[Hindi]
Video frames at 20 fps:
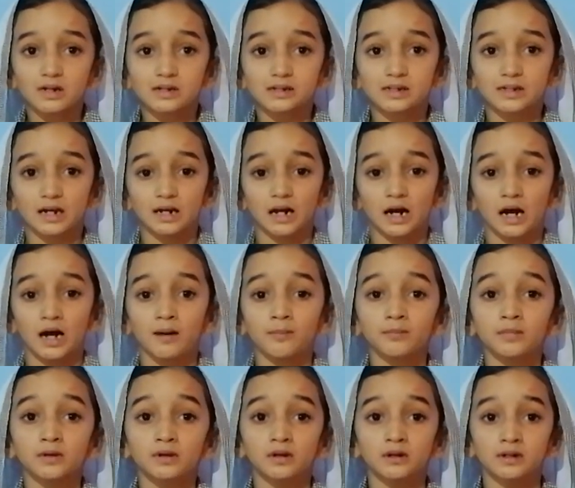
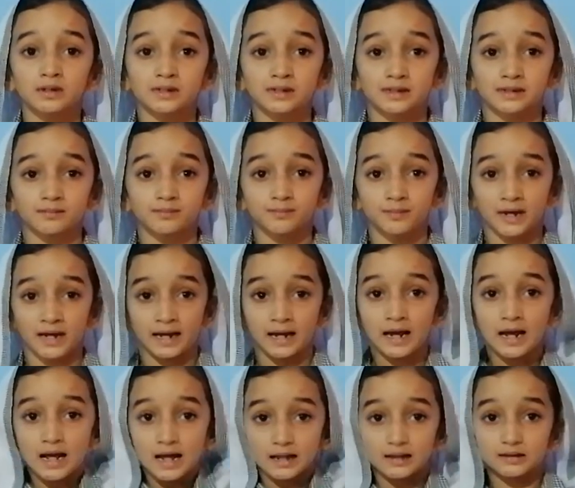सलाम
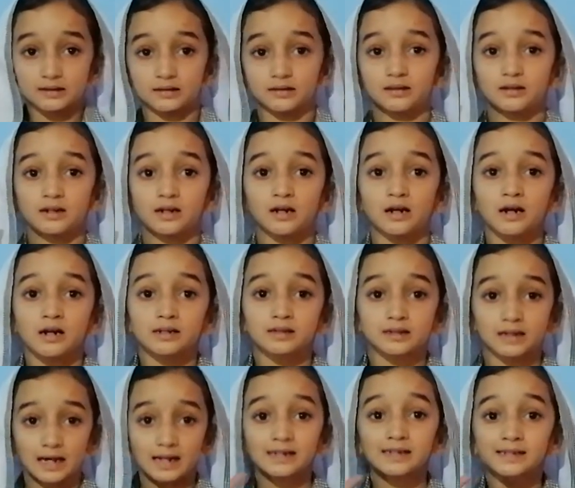में
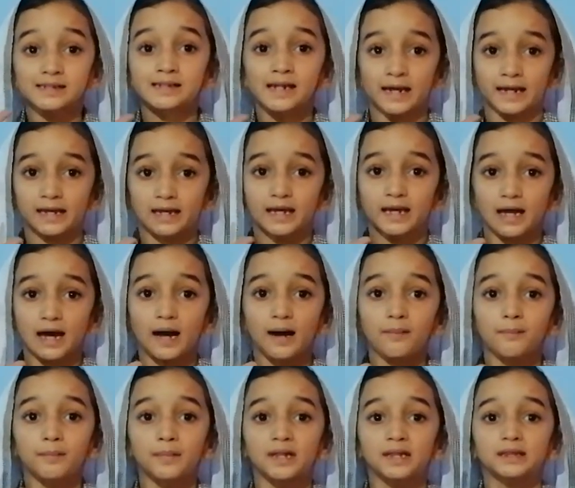दस
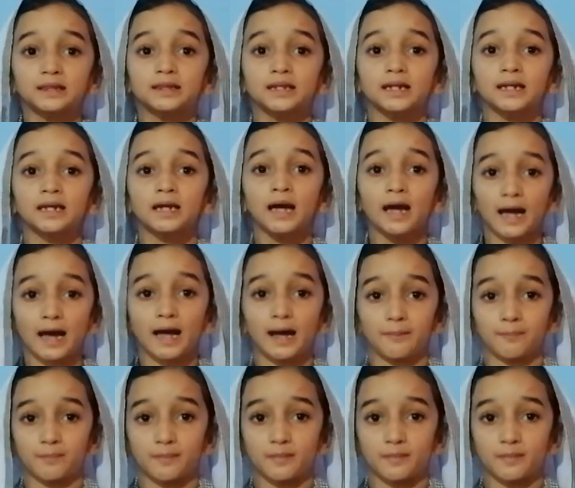नेकियां मिलती हैं